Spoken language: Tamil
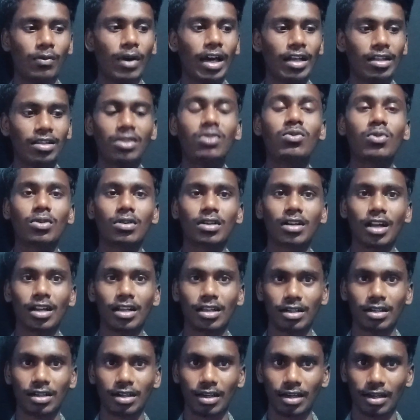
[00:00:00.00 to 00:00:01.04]
வாரத்துக்கு ஒரு
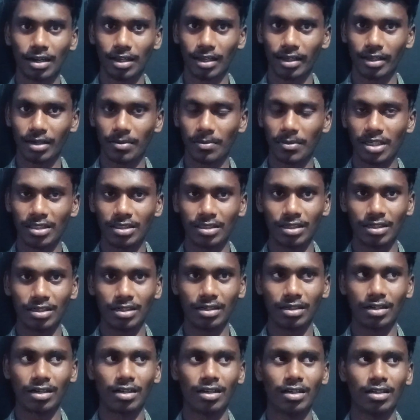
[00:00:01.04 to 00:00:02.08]
கலர்லாம் அலாயில்
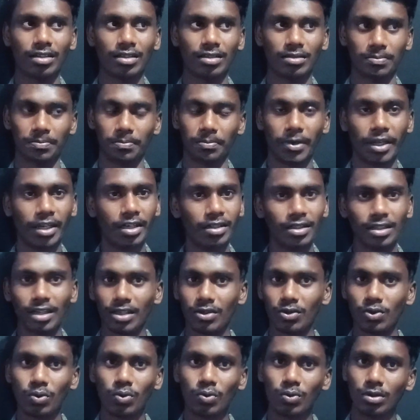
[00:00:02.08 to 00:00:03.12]
மாற்றிட்டு இருக்காங்க பெயிண்ட்
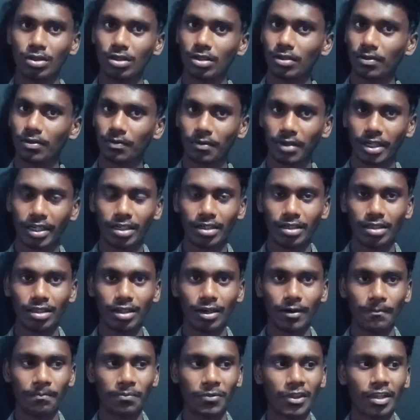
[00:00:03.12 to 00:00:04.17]
அதுவும் வந்து வெயிட்டு
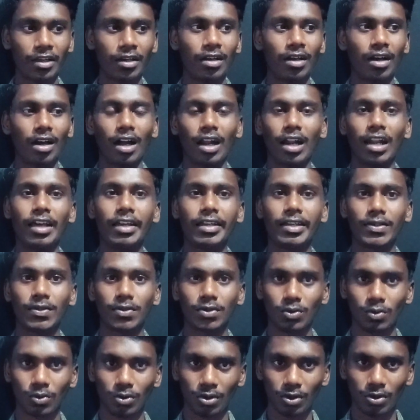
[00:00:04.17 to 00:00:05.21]
தான் அலாய்க்கு
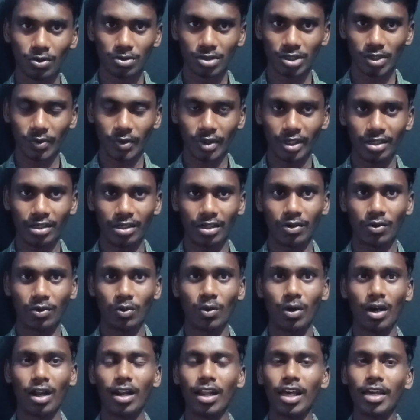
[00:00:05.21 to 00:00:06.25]
வந்து இன்னும் கொஞ்சம் வெயிட்
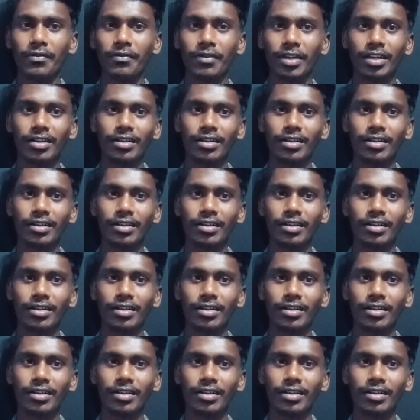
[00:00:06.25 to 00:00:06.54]
ஆகும் அலாய்